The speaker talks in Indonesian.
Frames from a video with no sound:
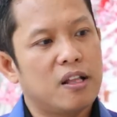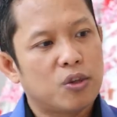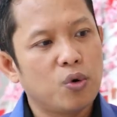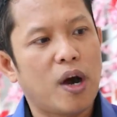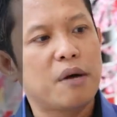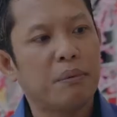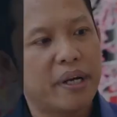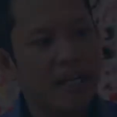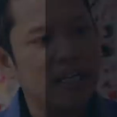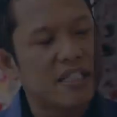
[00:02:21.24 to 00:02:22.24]
Tuhan
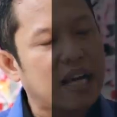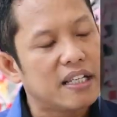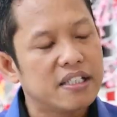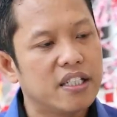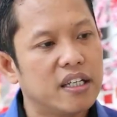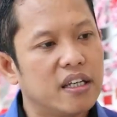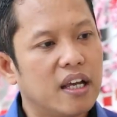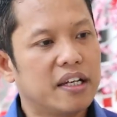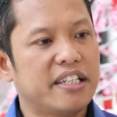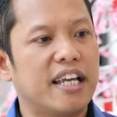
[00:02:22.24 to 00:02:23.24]
memberikan janji
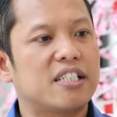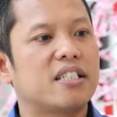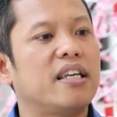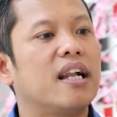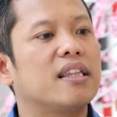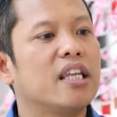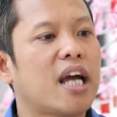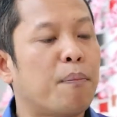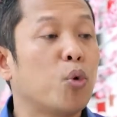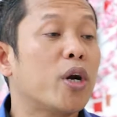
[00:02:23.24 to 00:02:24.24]
di Yeskiel
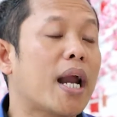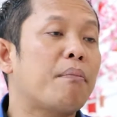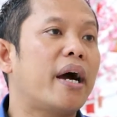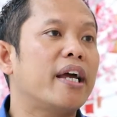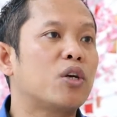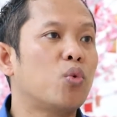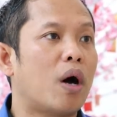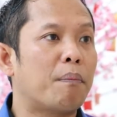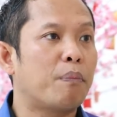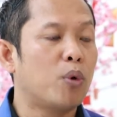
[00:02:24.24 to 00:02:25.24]
36 ayat
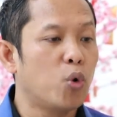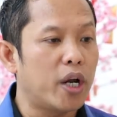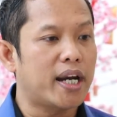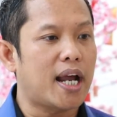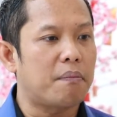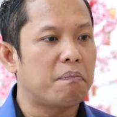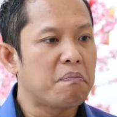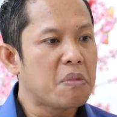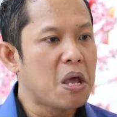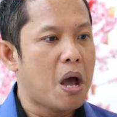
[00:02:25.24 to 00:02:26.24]
26
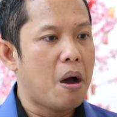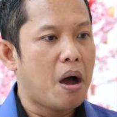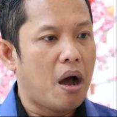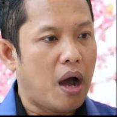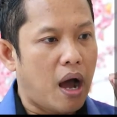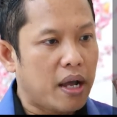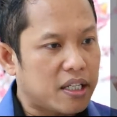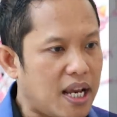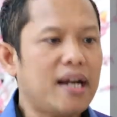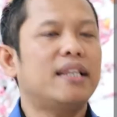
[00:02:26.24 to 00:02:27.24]

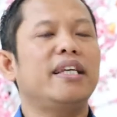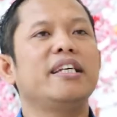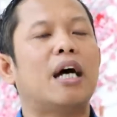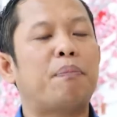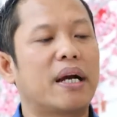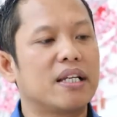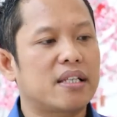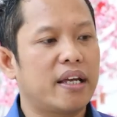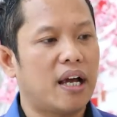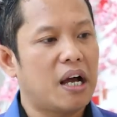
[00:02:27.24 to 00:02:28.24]
sangat indah bagi
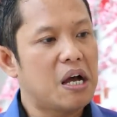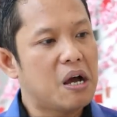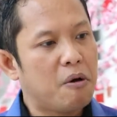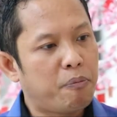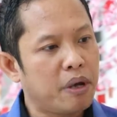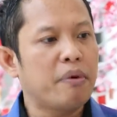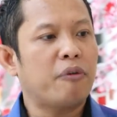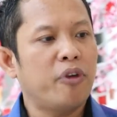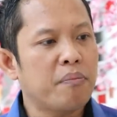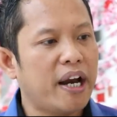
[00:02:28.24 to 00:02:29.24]
saya Firman
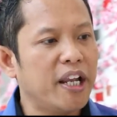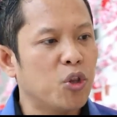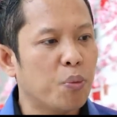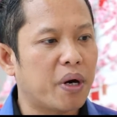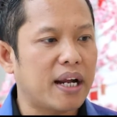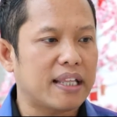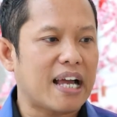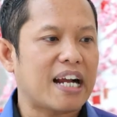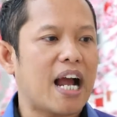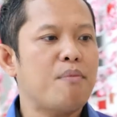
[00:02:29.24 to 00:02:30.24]
firman itu
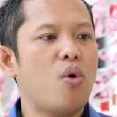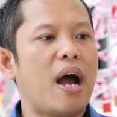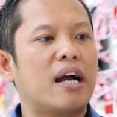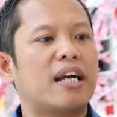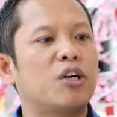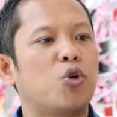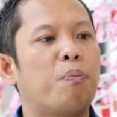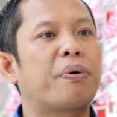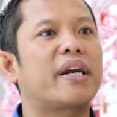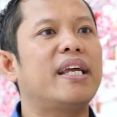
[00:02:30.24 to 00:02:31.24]
berkata, "Kamu akan
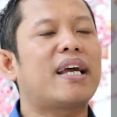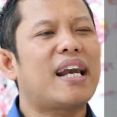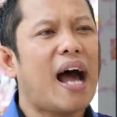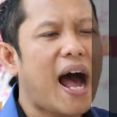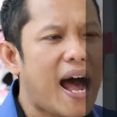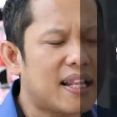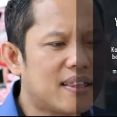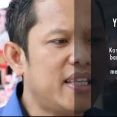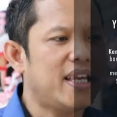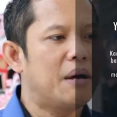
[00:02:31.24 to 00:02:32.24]
kuberikan
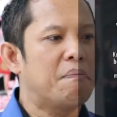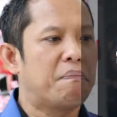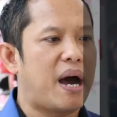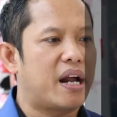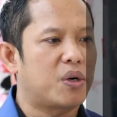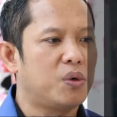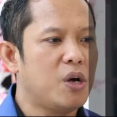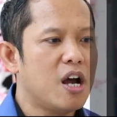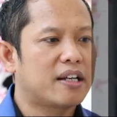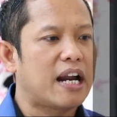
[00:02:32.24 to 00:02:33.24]
hati yang baru
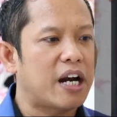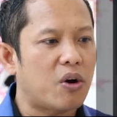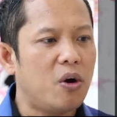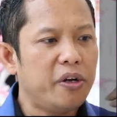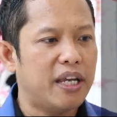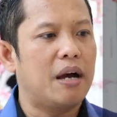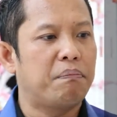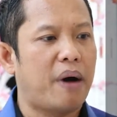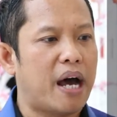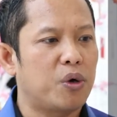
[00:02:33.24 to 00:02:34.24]
dan roh yang
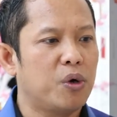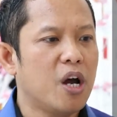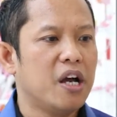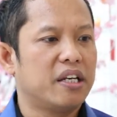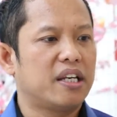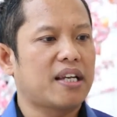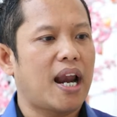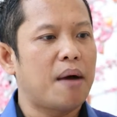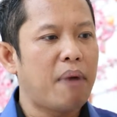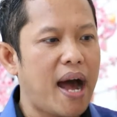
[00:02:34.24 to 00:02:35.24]
baru di
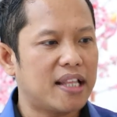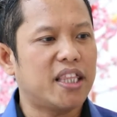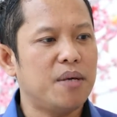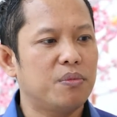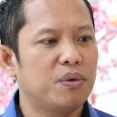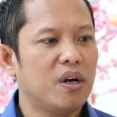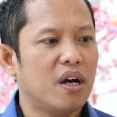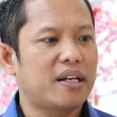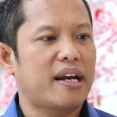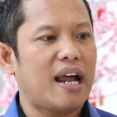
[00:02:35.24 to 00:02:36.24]
dalam hatimu
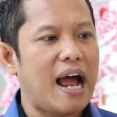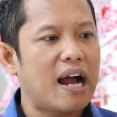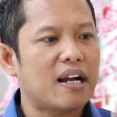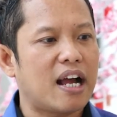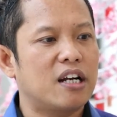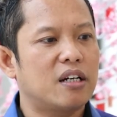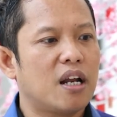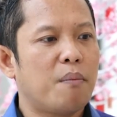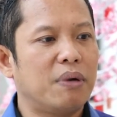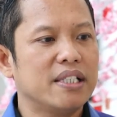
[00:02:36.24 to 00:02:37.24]
dan akan
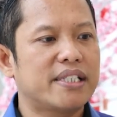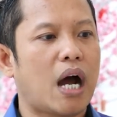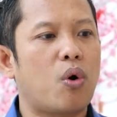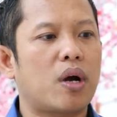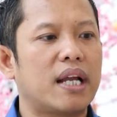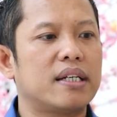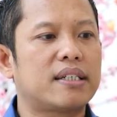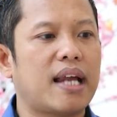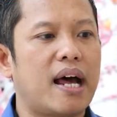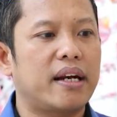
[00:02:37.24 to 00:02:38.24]
menjauhkan
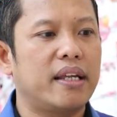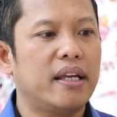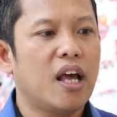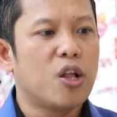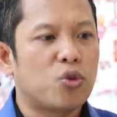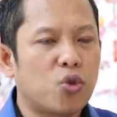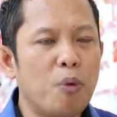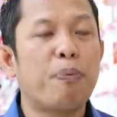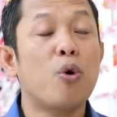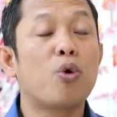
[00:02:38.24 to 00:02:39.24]
dari
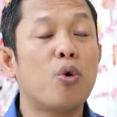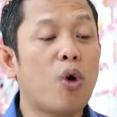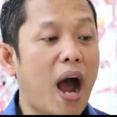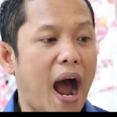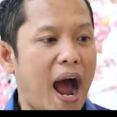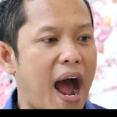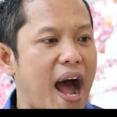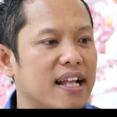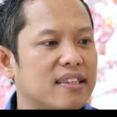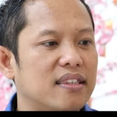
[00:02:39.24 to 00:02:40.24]
tubuhku
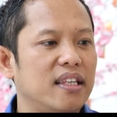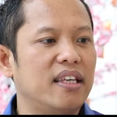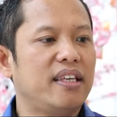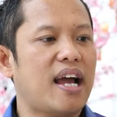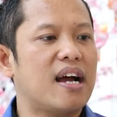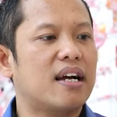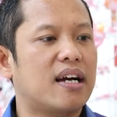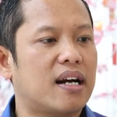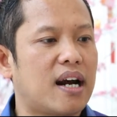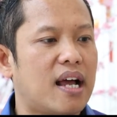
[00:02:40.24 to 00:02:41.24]
hati yang
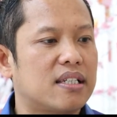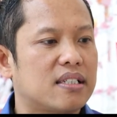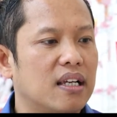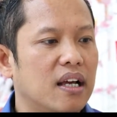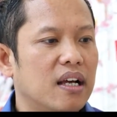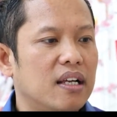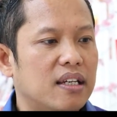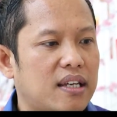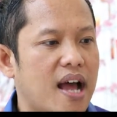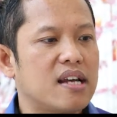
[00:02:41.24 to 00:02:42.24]
keras
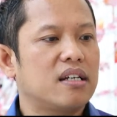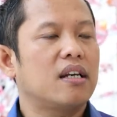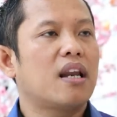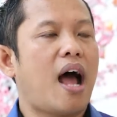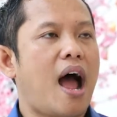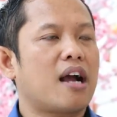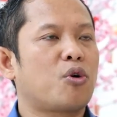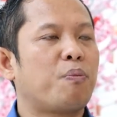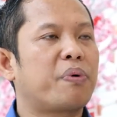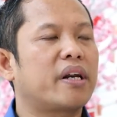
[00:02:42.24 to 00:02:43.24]
dan
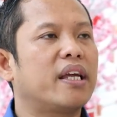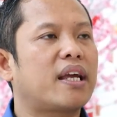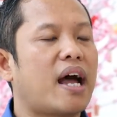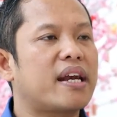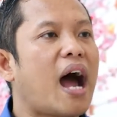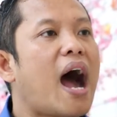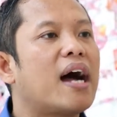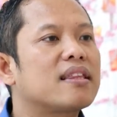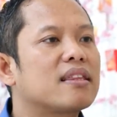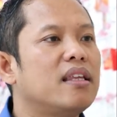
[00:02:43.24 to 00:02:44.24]
aku berikan
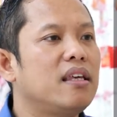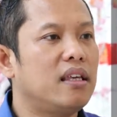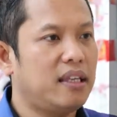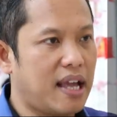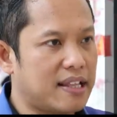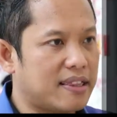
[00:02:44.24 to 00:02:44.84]
hati yang